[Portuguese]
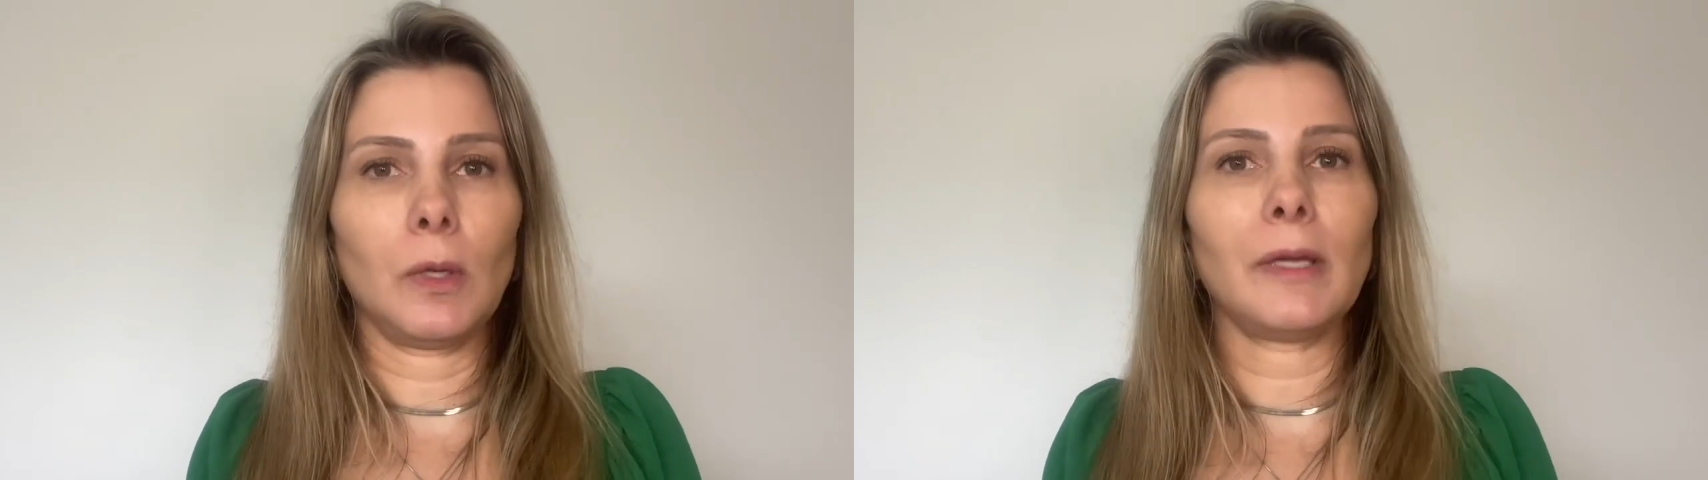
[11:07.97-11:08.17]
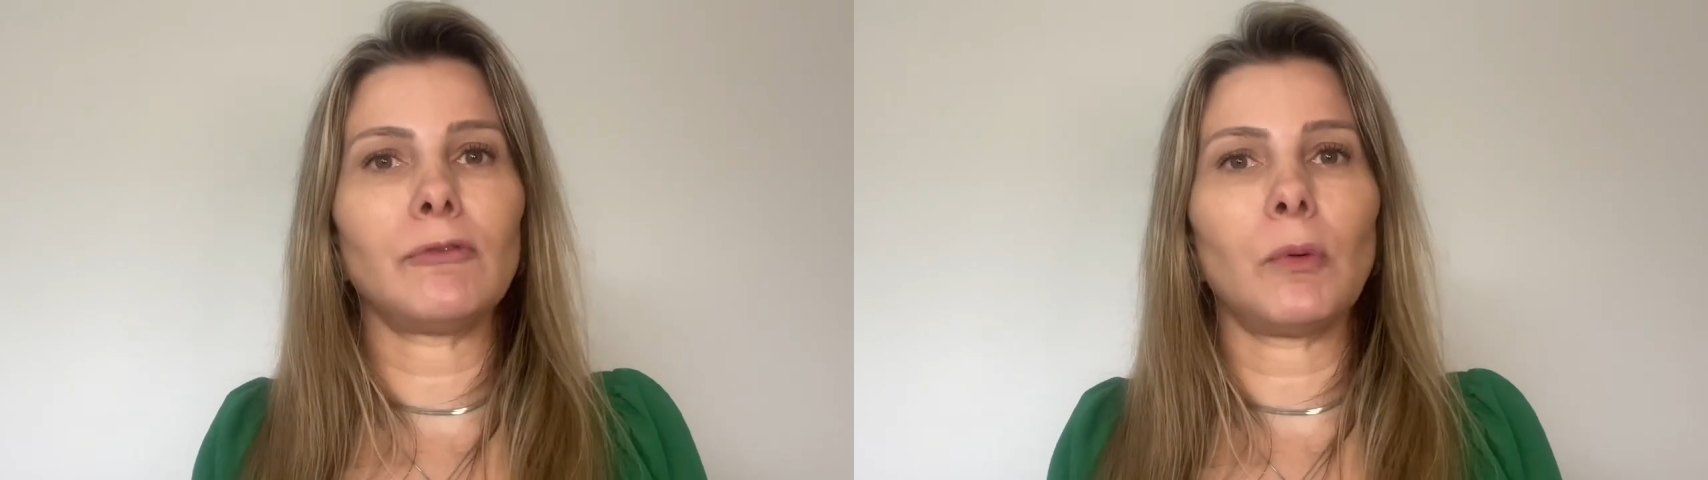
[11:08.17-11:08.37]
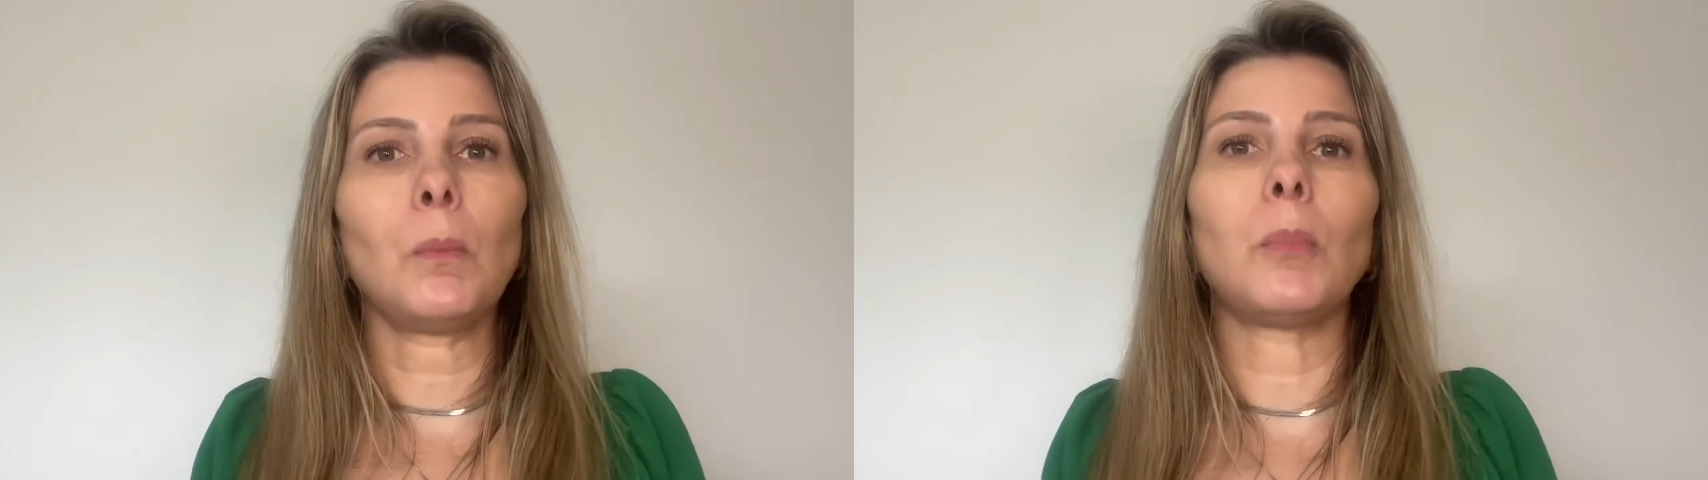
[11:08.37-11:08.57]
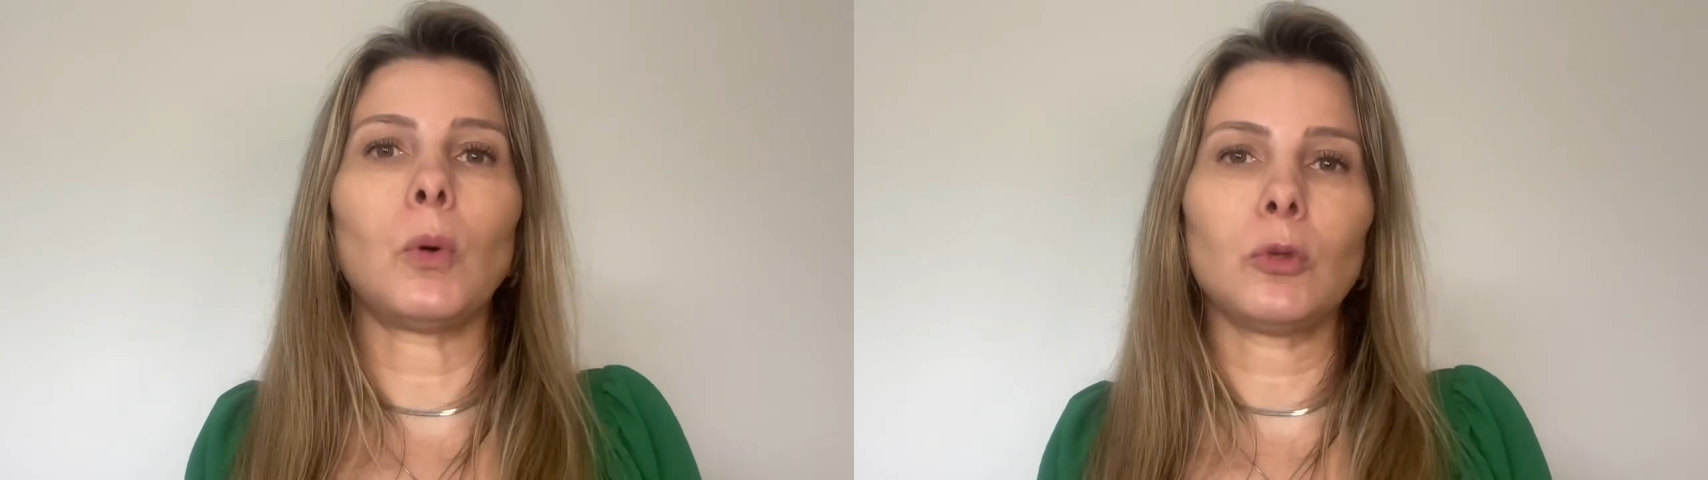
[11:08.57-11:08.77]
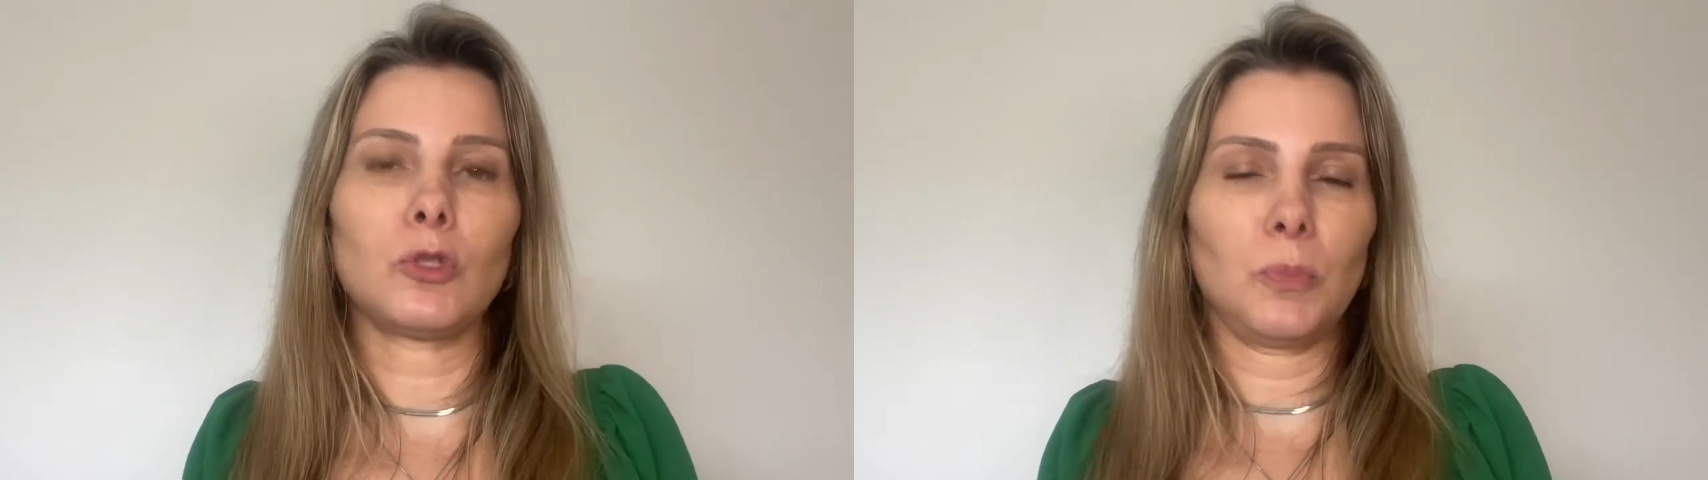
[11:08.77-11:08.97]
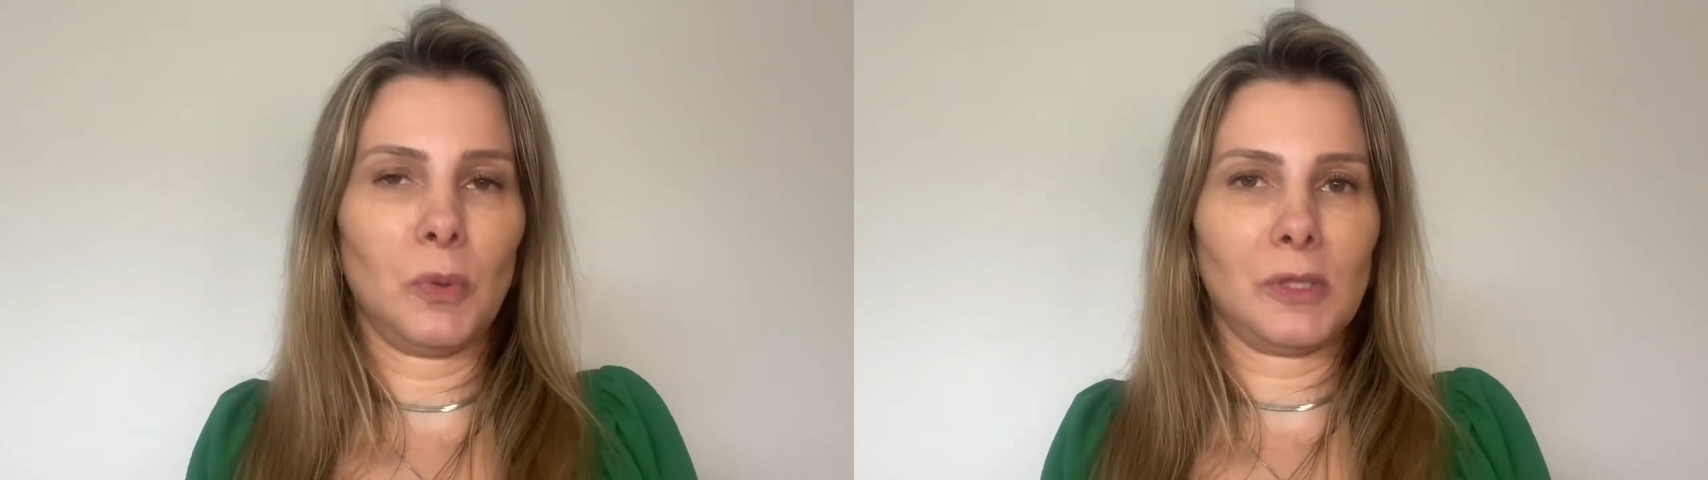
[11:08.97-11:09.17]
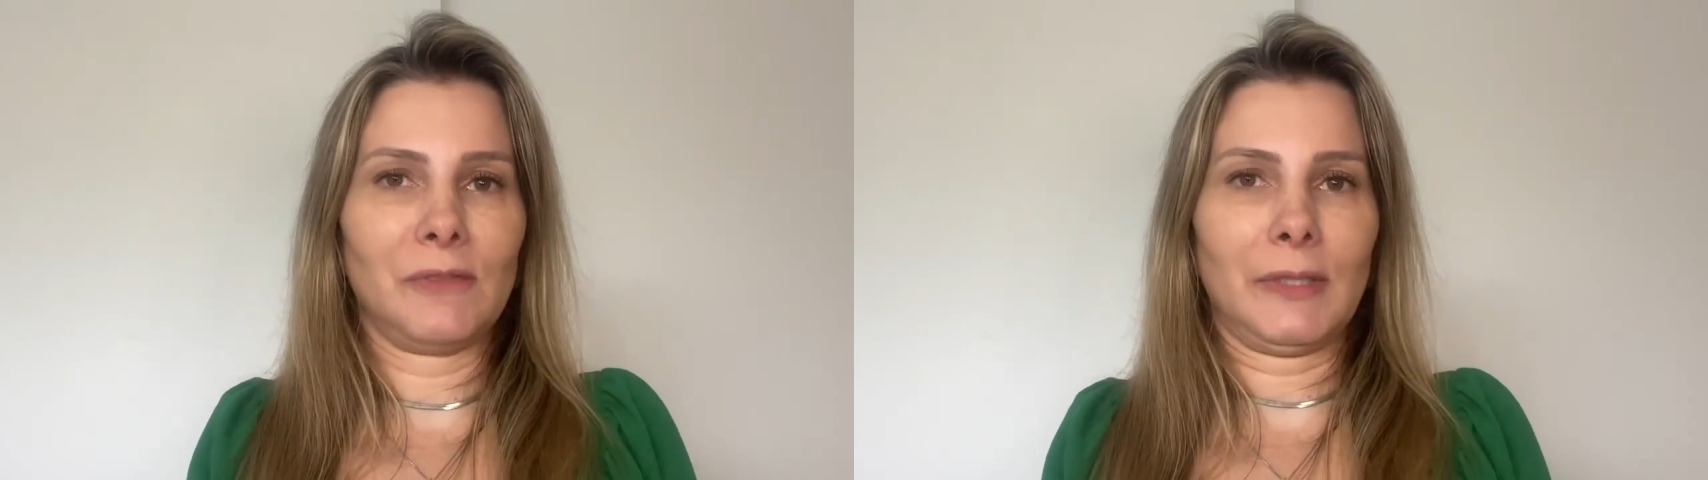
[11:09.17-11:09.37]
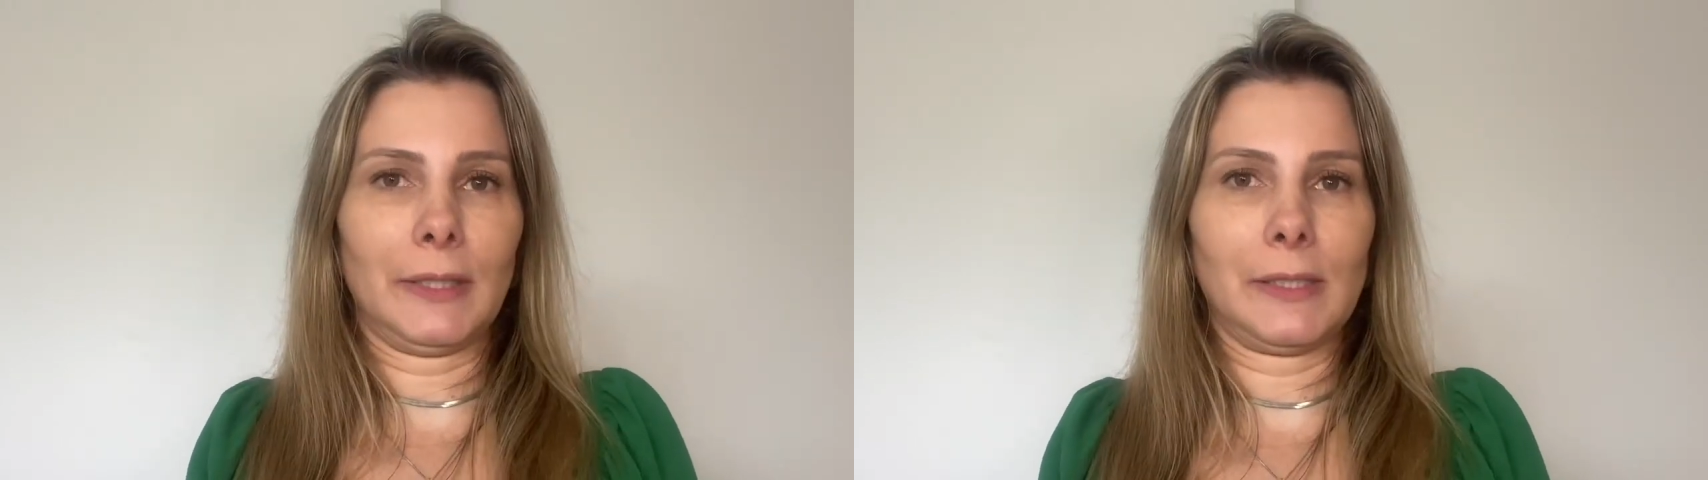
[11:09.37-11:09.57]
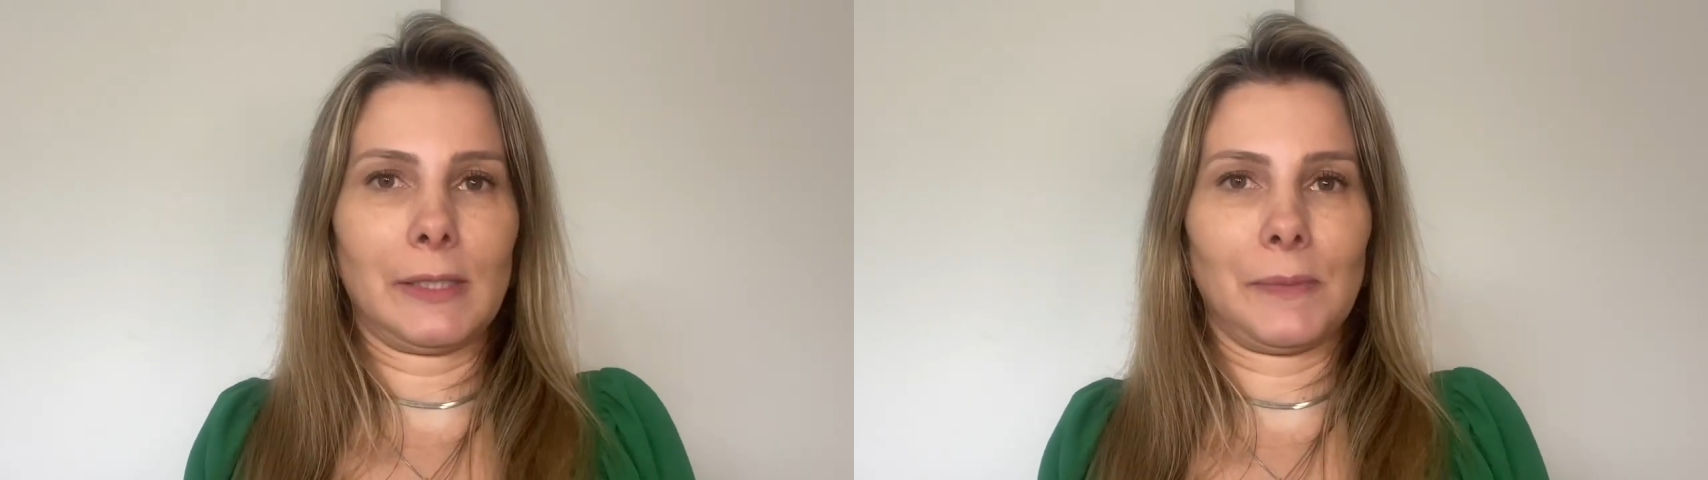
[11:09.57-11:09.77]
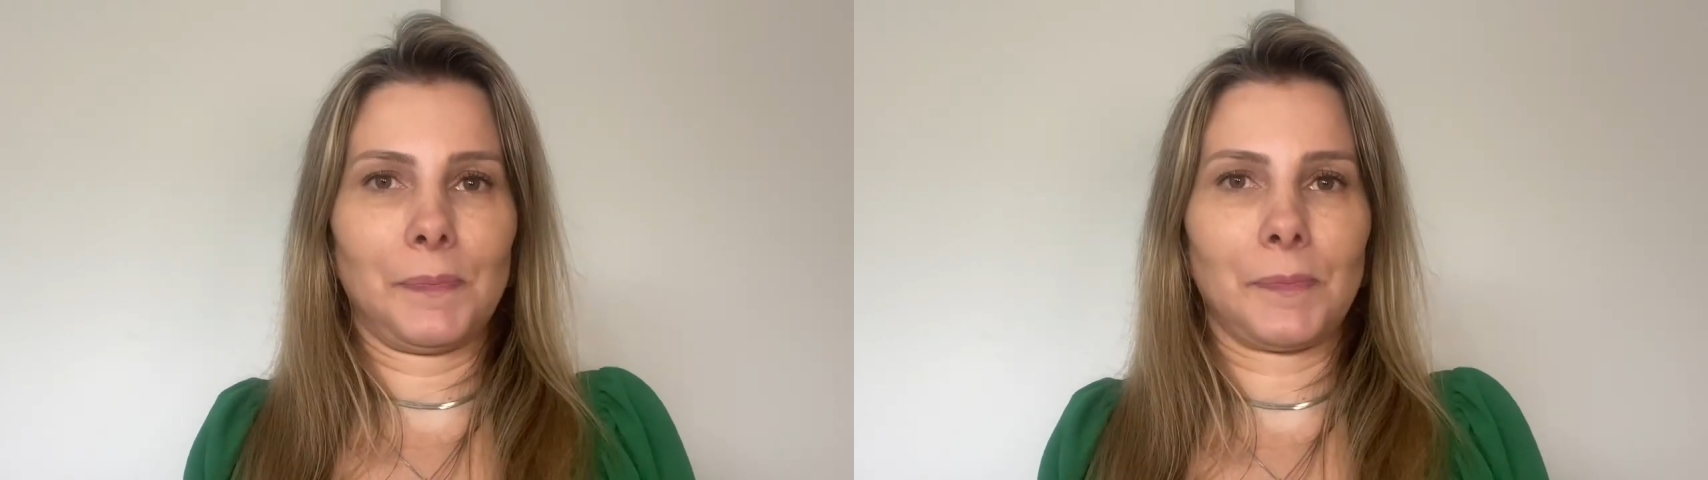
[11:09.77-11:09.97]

levou um bolo de boas-vindas.